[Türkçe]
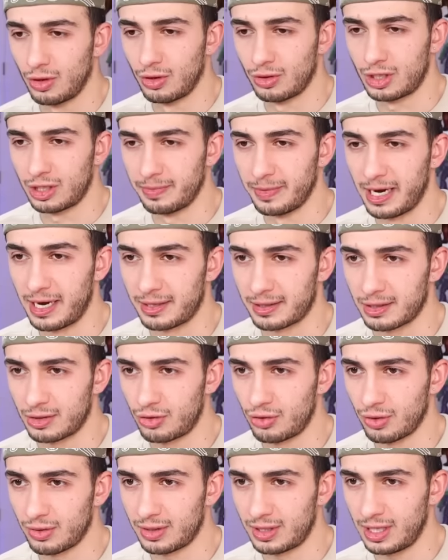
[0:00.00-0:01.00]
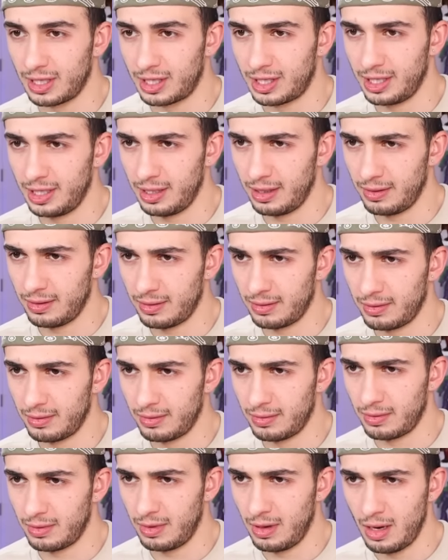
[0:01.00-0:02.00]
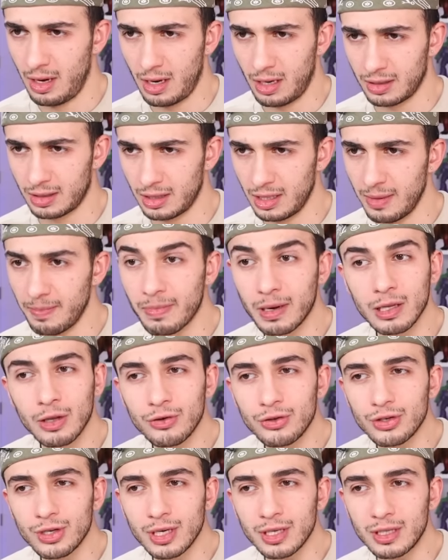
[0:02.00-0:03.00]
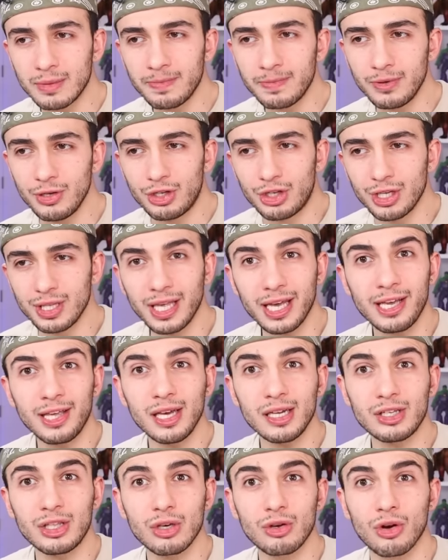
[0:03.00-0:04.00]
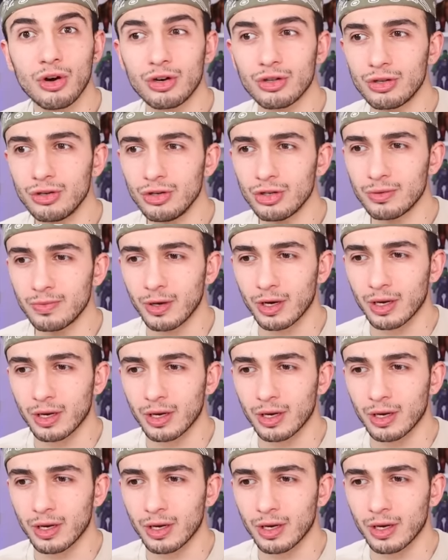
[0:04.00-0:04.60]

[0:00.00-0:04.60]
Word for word: So smart. Çok zeki. O ağzından baloncuk atıp içinden geçti gördünüz